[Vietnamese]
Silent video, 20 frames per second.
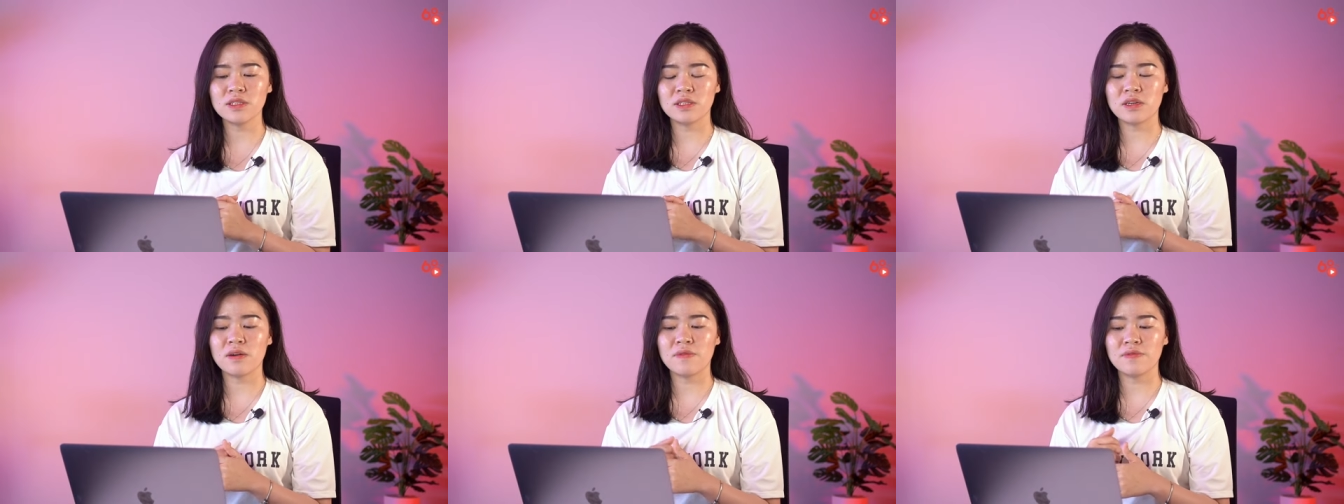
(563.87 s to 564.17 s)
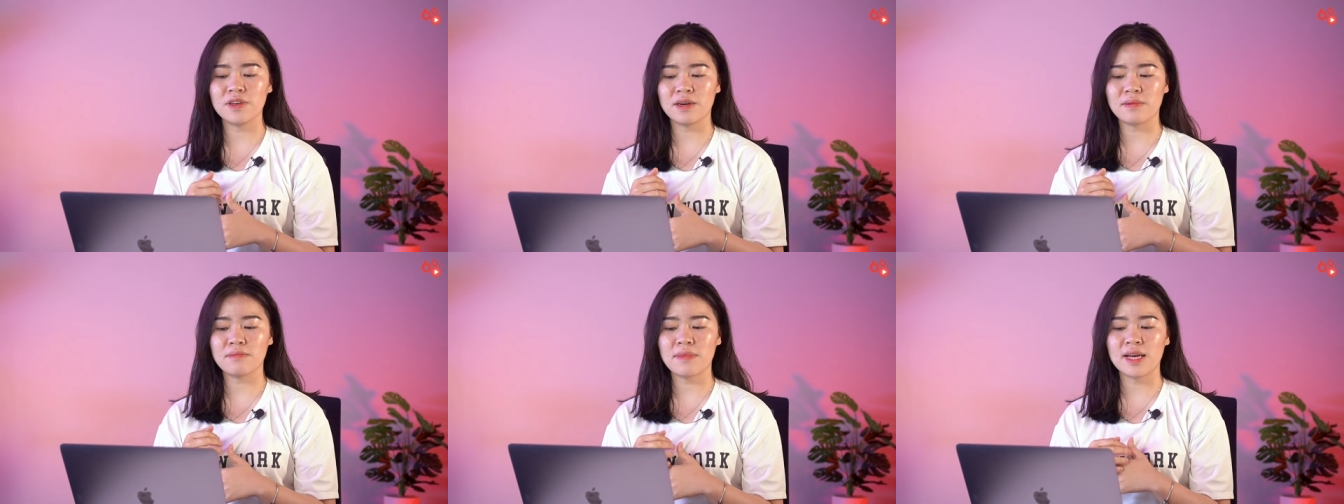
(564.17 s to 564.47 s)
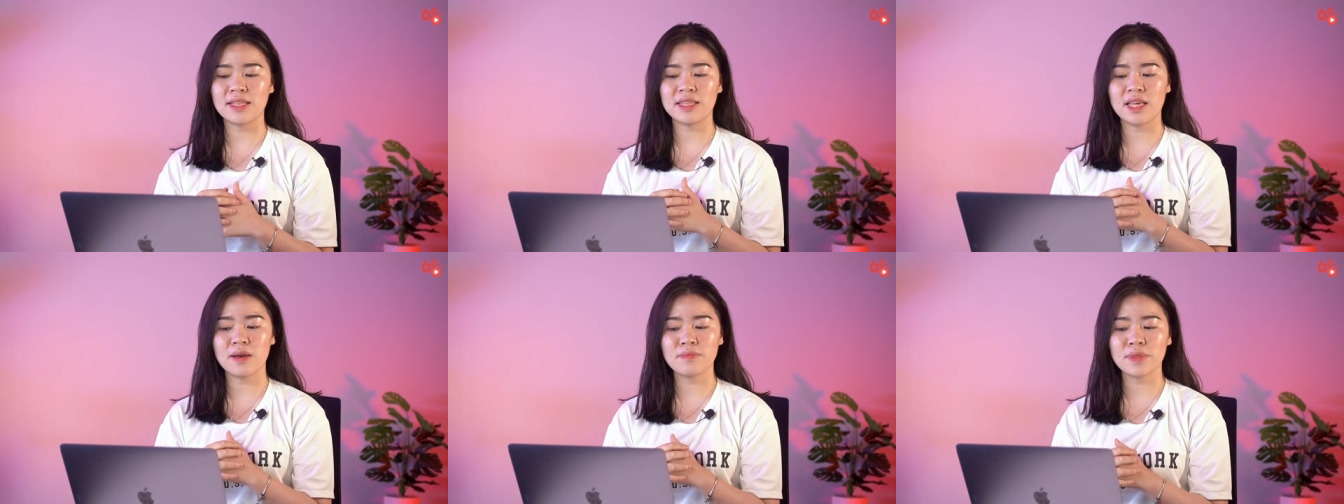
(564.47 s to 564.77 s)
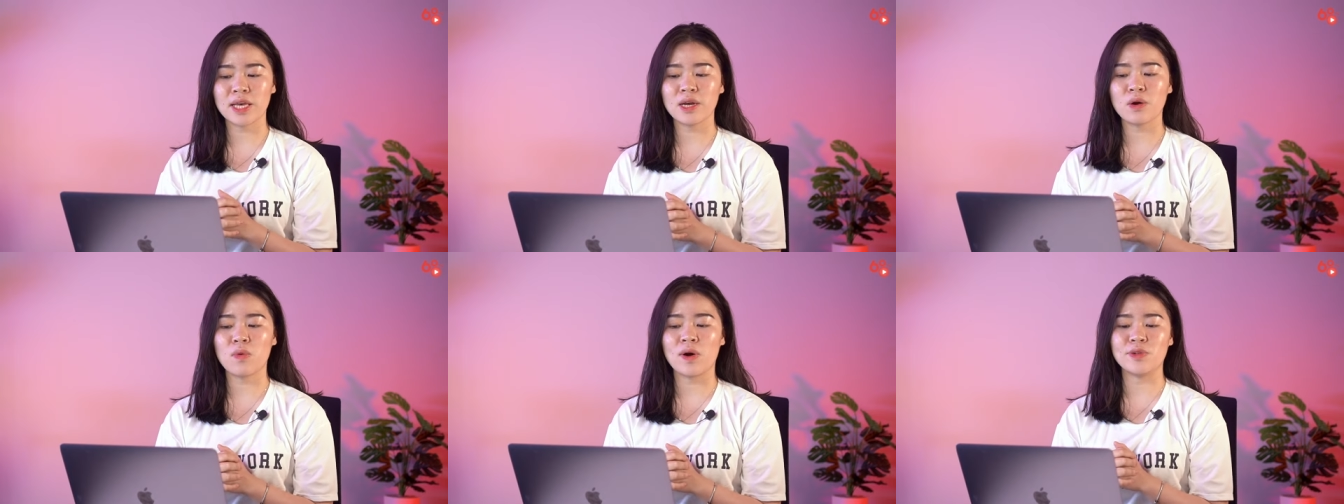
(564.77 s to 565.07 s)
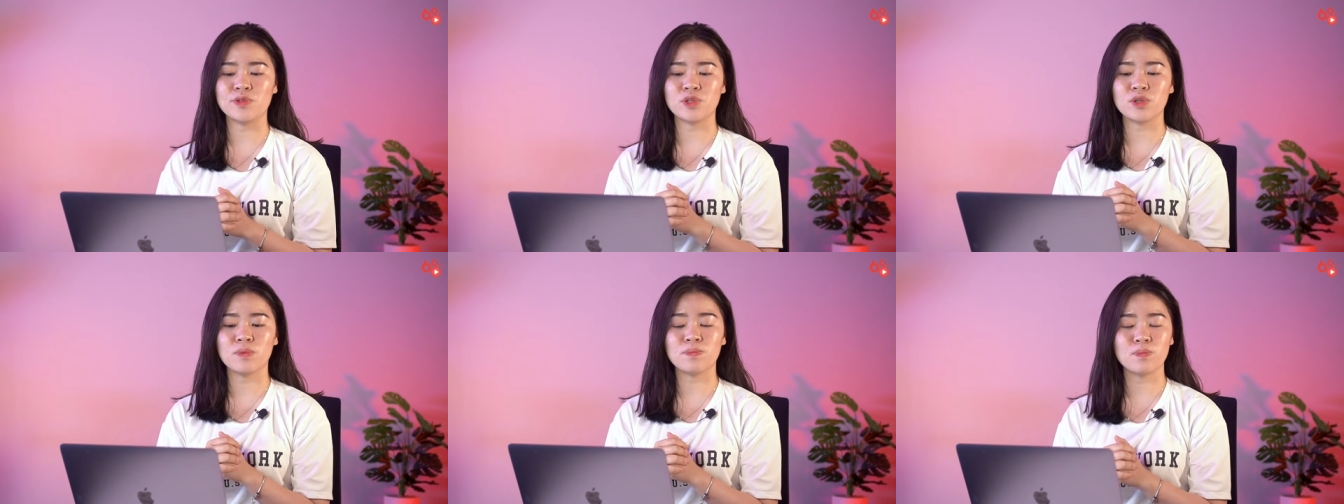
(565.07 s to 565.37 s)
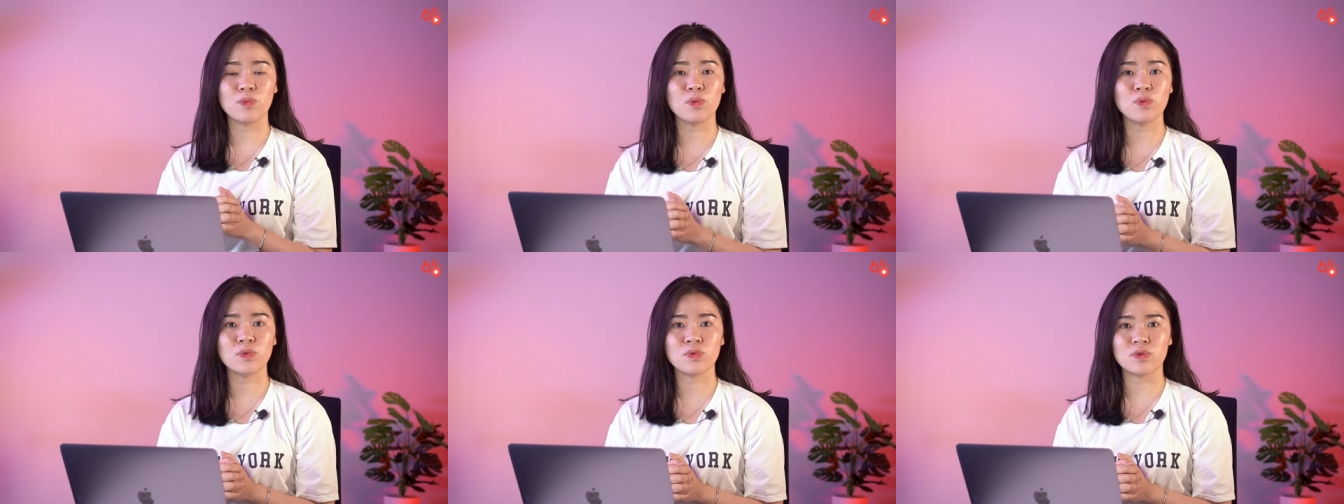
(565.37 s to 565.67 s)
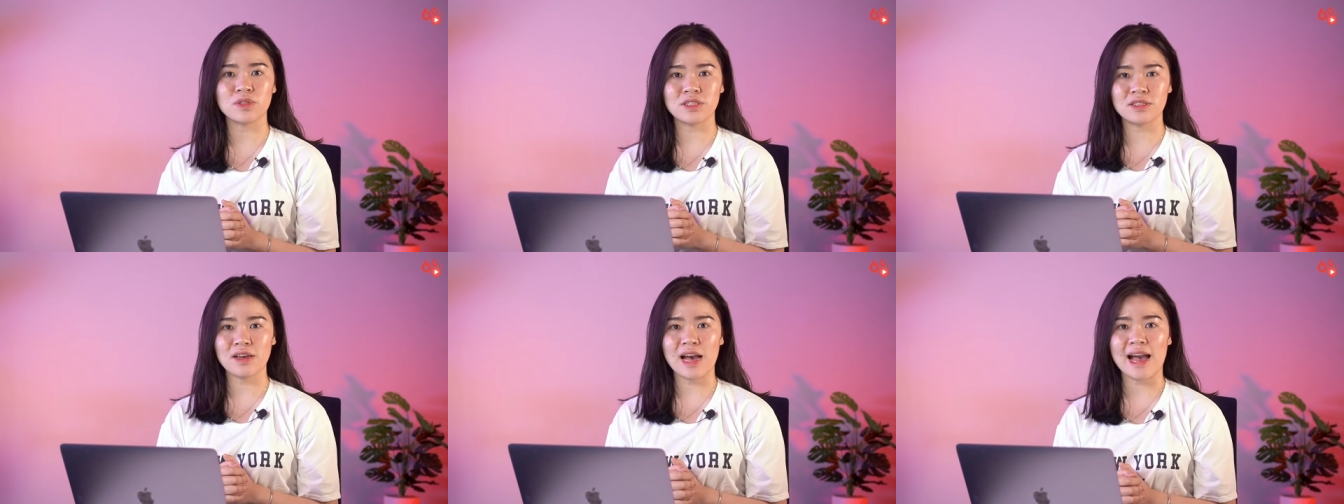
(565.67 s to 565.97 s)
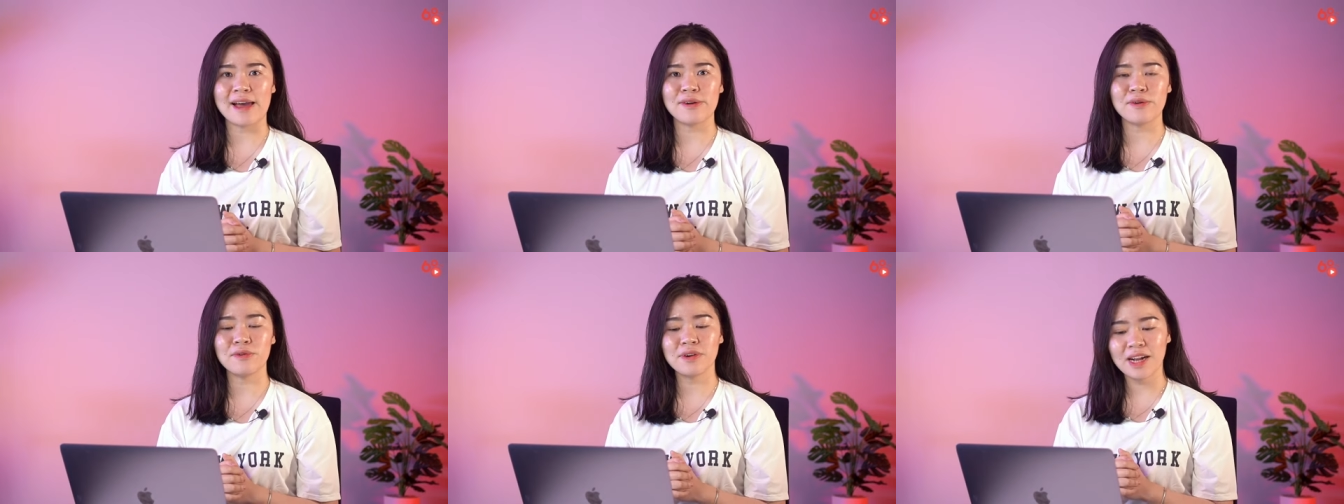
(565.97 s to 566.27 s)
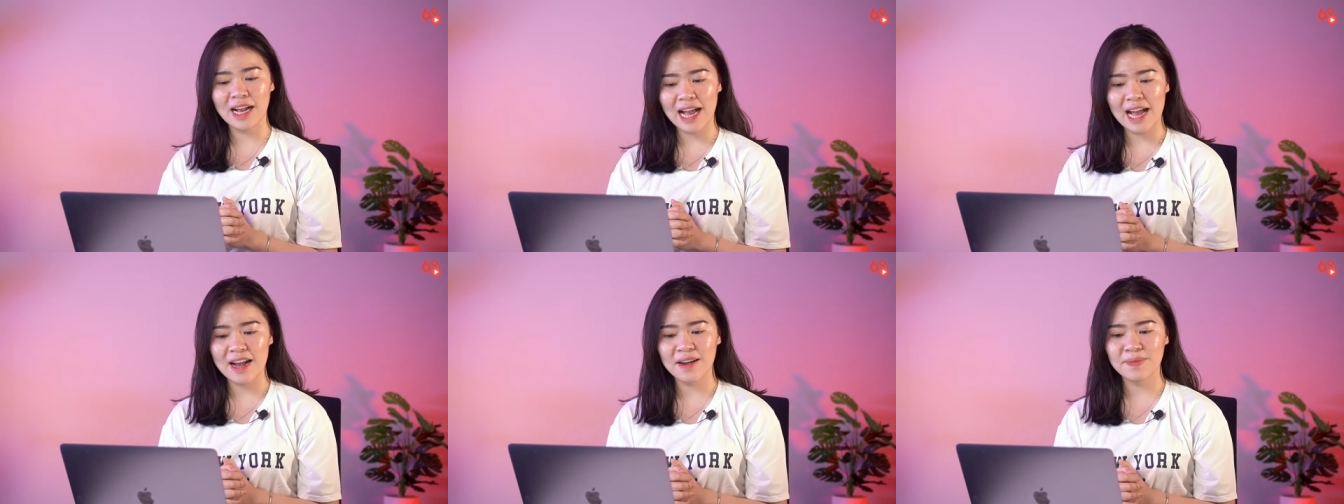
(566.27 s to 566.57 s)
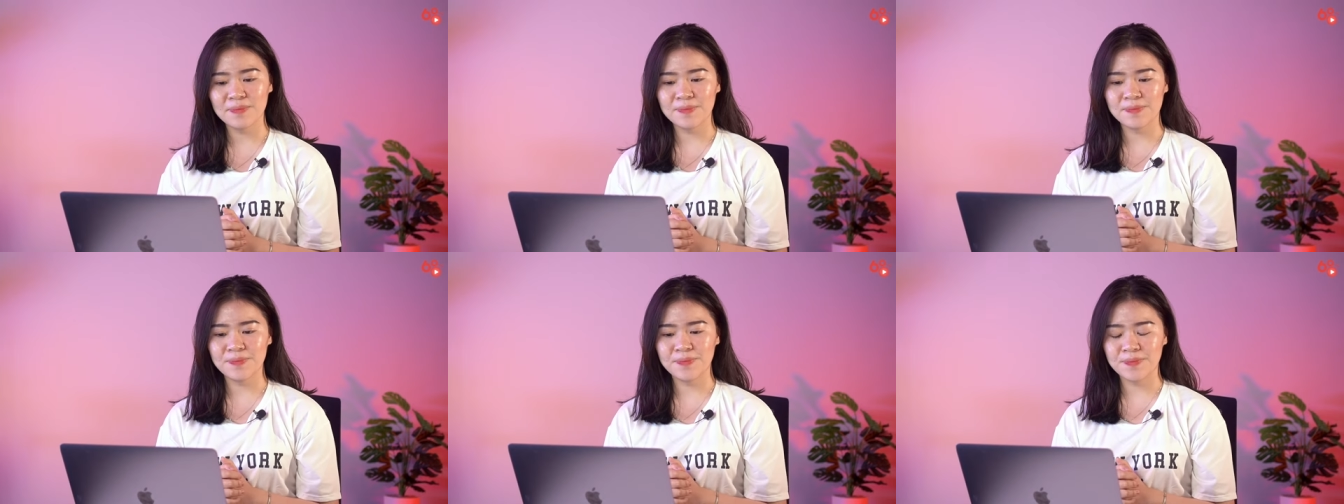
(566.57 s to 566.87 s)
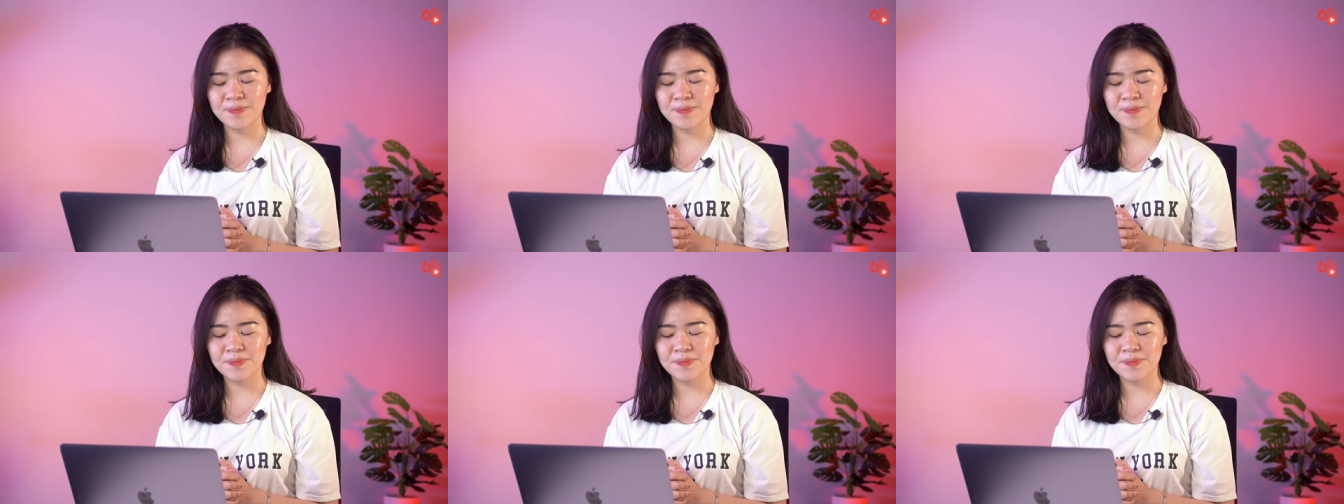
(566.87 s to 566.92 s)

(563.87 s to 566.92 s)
cho việc bạn thêm thanh khoản cho pool của dự án Oka.